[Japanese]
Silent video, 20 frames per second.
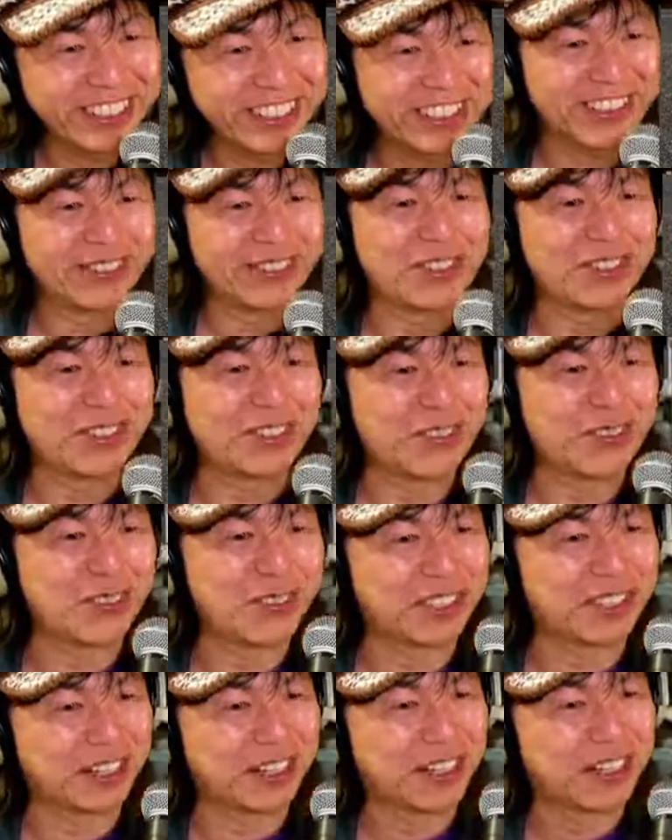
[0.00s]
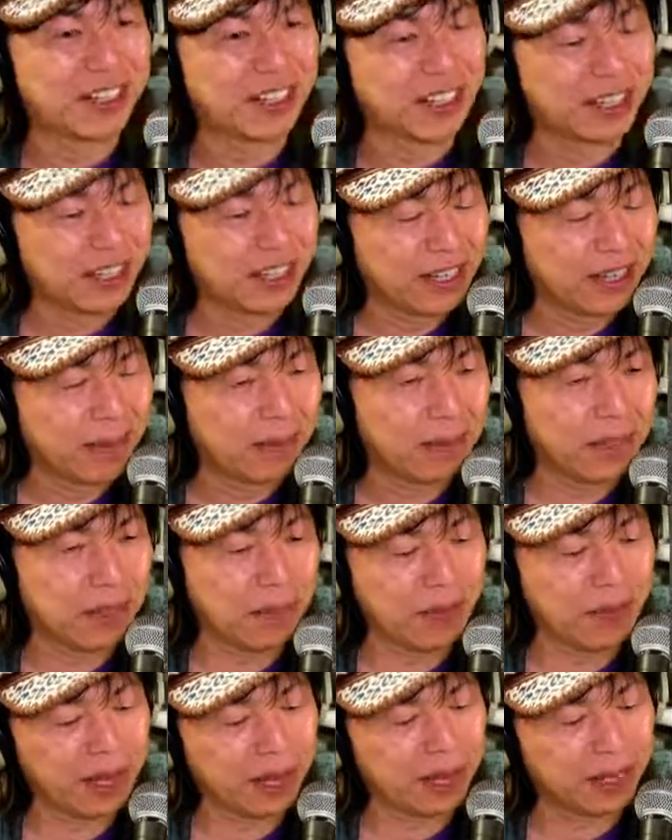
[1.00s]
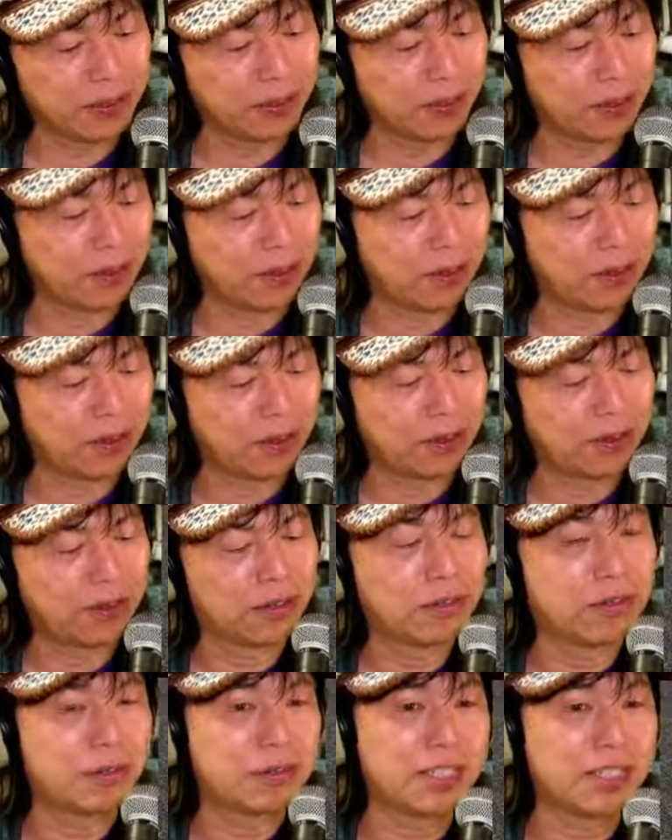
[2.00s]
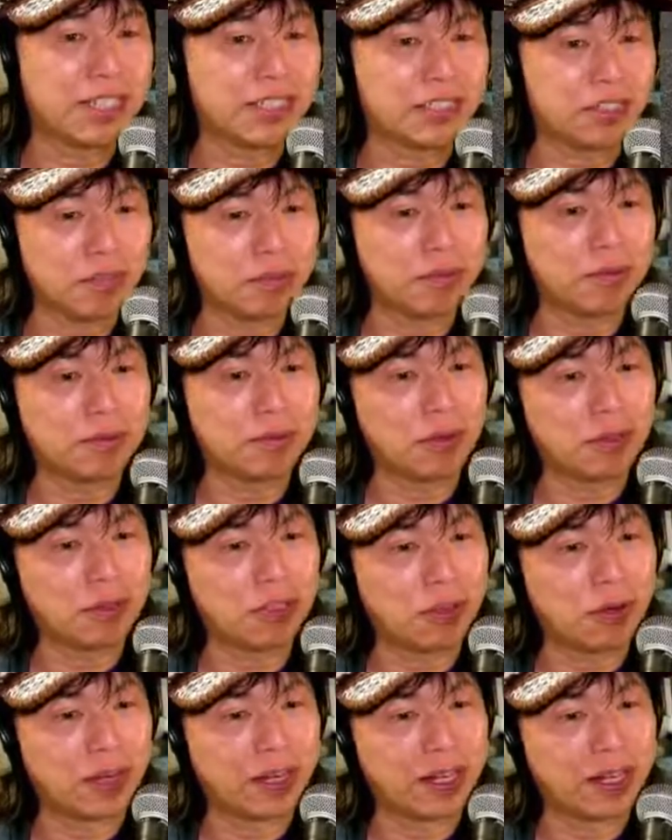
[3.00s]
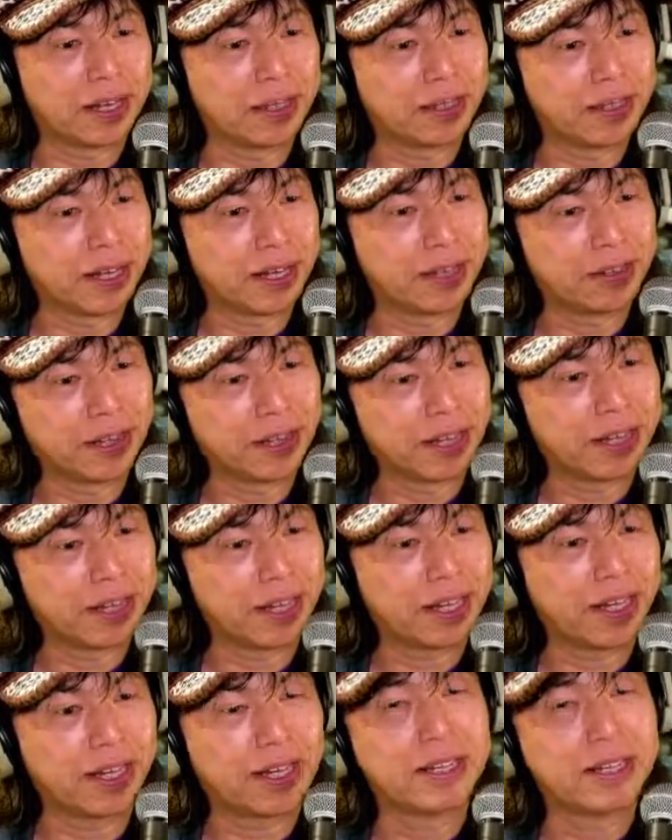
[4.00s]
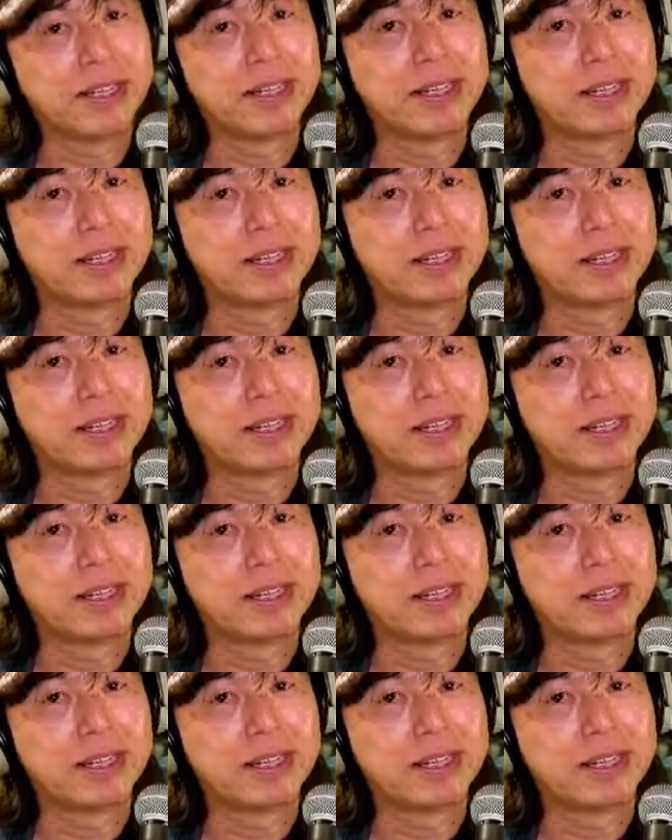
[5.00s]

僕こうしてでまああのー、最初のロットのはねあの穴が